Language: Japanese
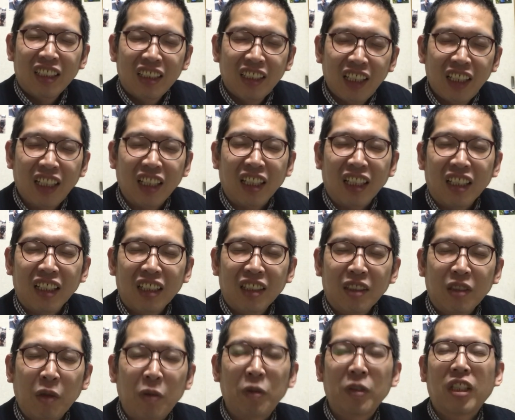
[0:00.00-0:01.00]
で
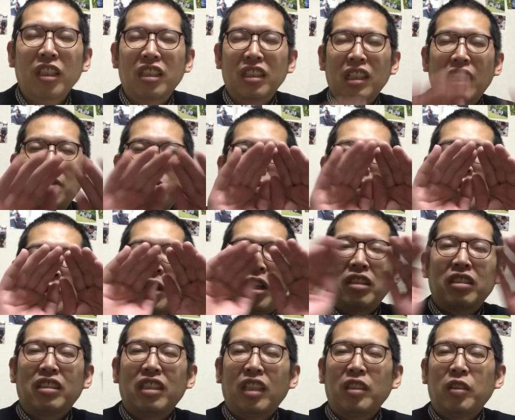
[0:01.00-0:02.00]
友達がもうあ
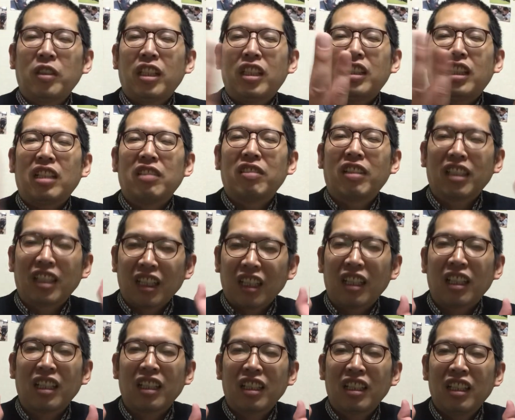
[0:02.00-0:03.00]
る程度できてるわ
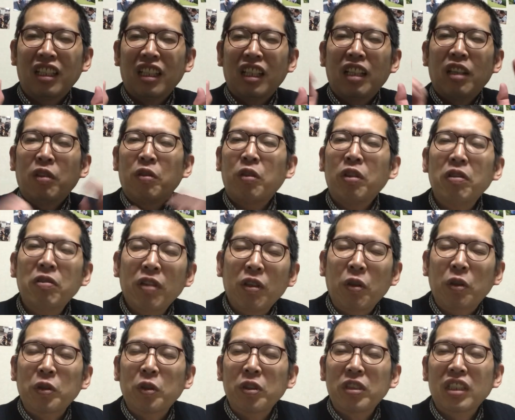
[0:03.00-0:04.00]
け俺は
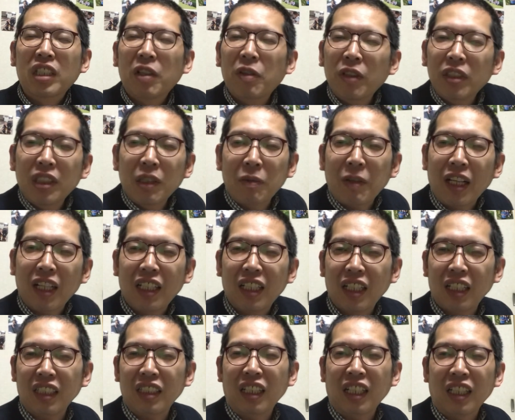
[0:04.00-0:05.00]
今年変わったばっ
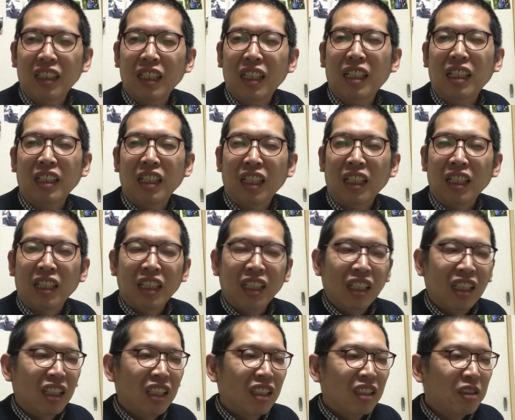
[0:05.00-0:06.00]
かりだからなんかね
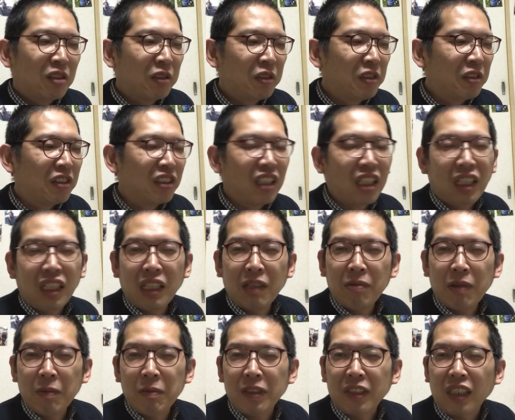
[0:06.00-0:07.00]
そういう素敵な
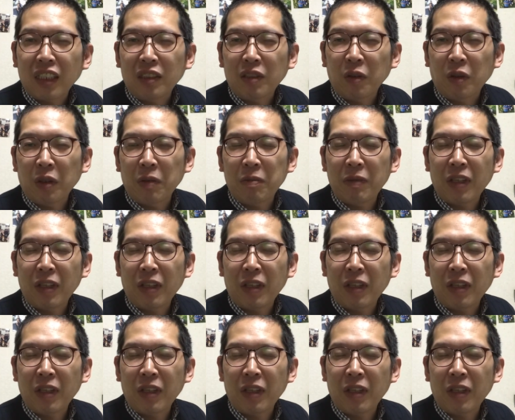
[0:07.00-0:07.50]
ママさんとかの